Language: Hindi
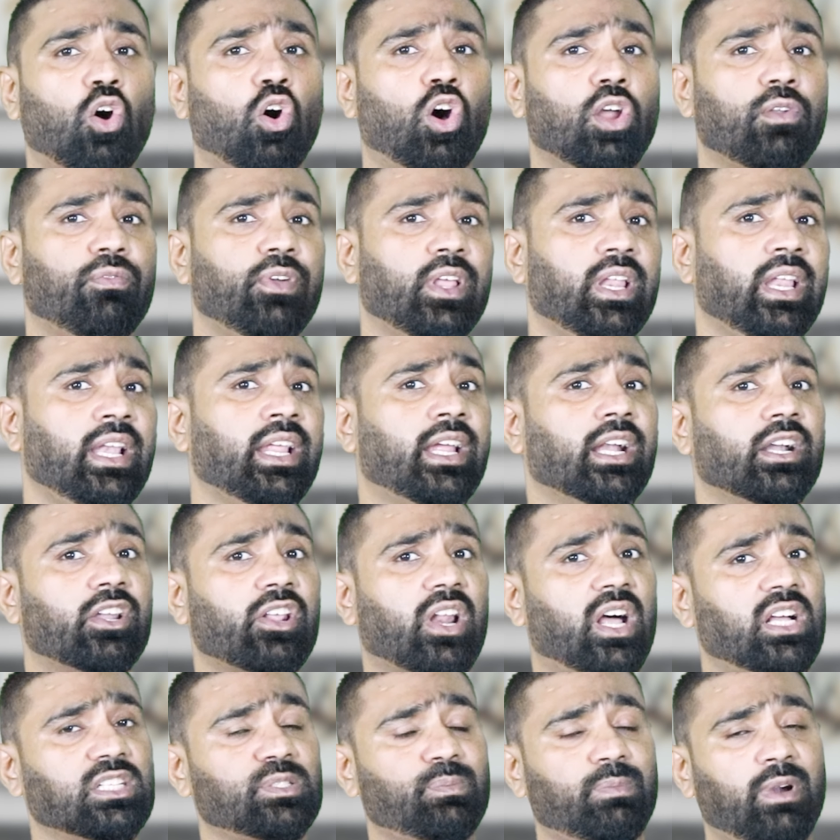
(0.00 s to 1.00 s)
और फिर इनके
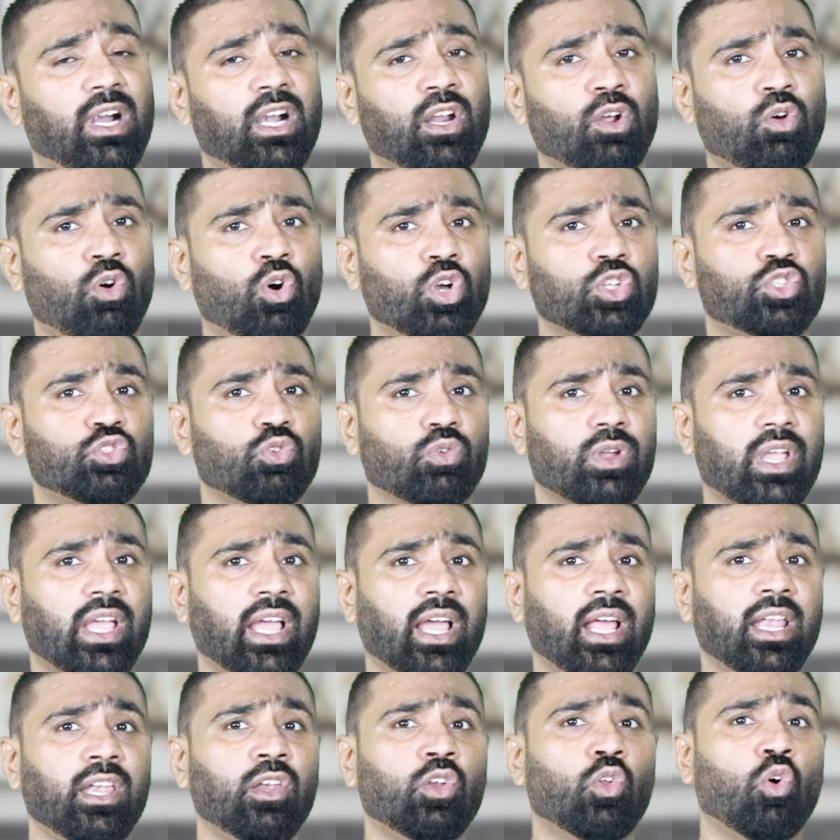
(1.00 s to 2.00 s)
ट्रांसप्लांट को हो चुके
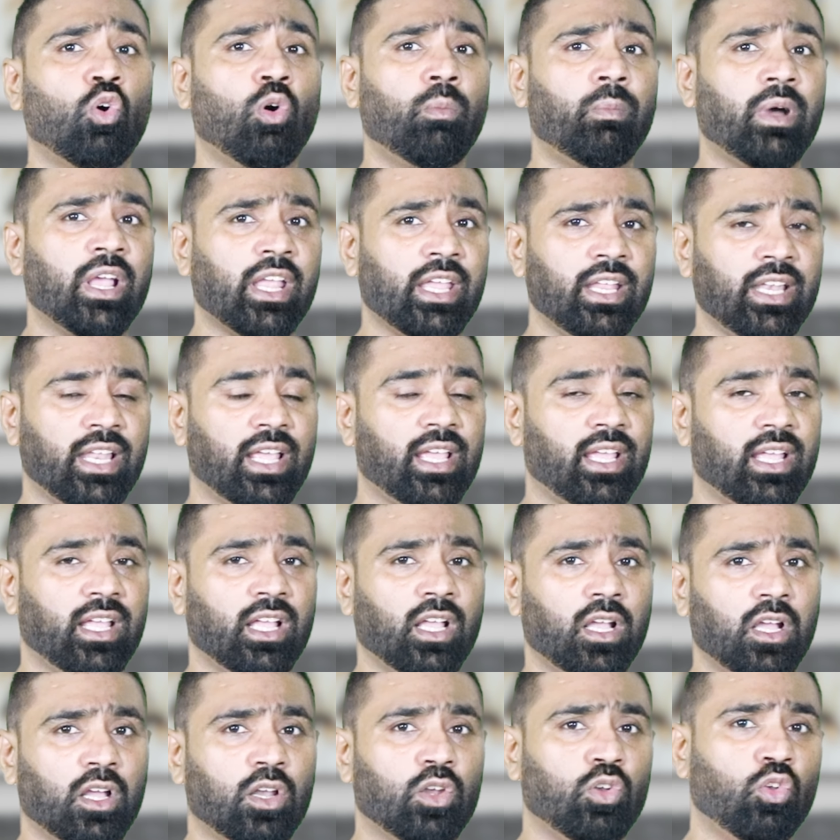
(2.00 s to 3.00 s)
हैं नौ महीने
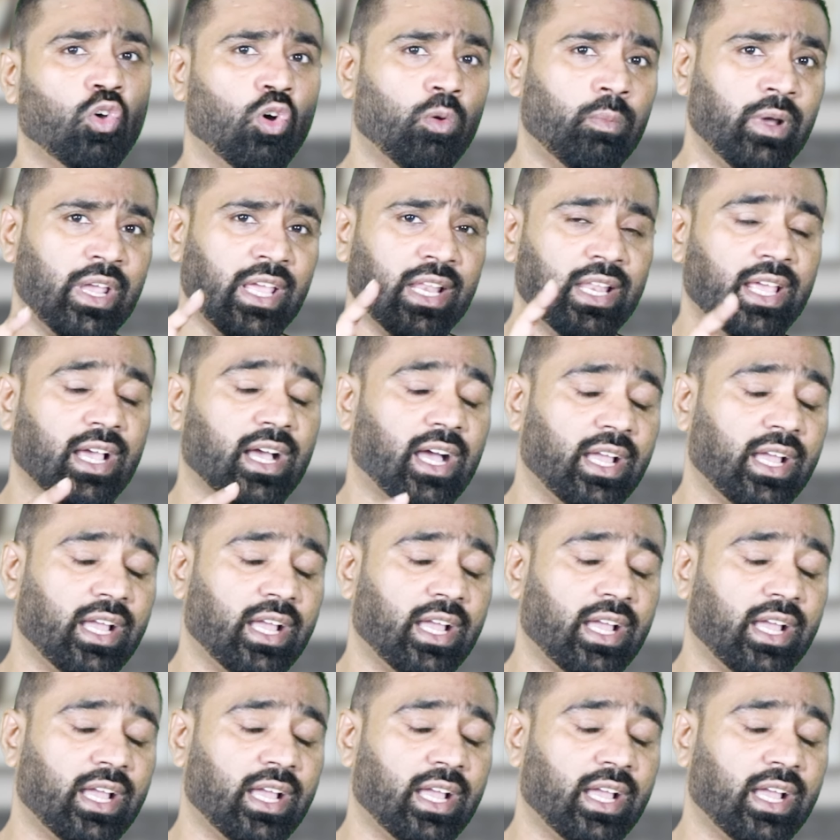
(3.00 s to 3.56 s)
नौ महीने